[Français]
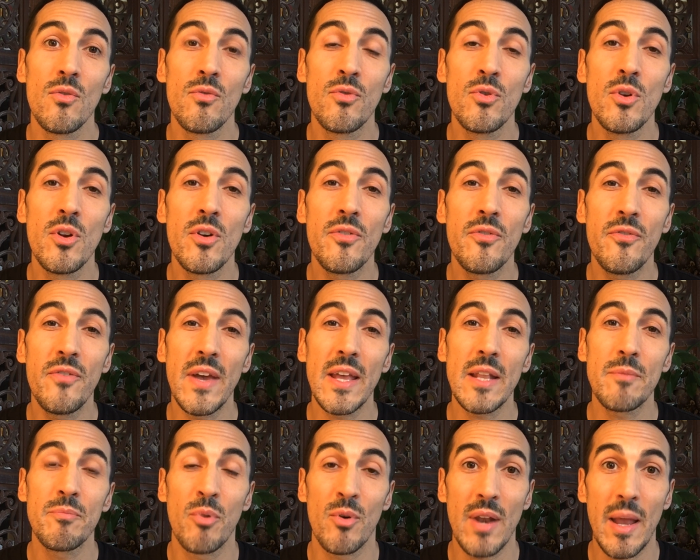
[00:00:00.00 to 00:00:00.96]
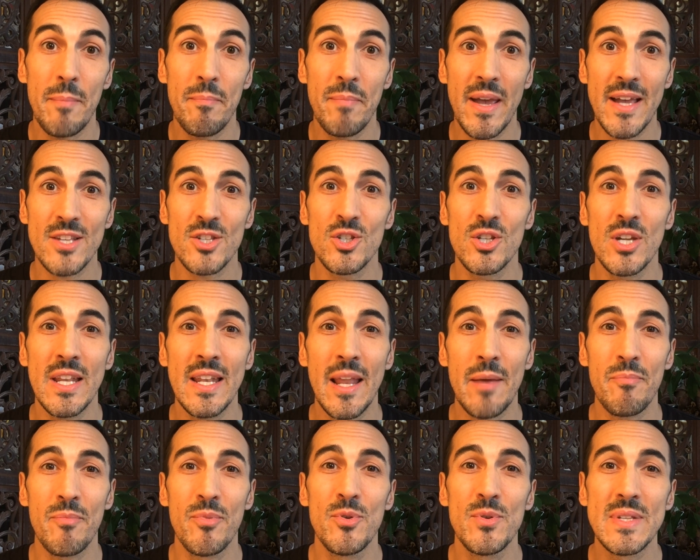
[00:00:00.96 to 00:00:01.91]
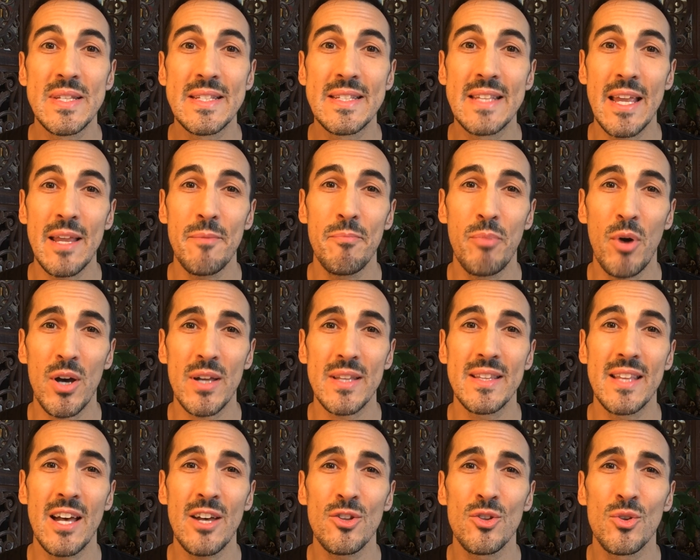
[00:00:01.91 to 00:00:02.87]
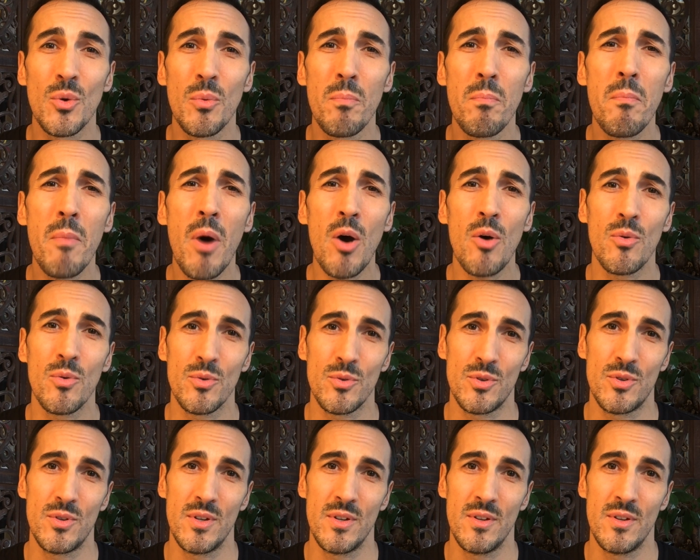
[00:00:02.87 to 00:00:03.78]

vous le faites pour la personne la plus importante au monde.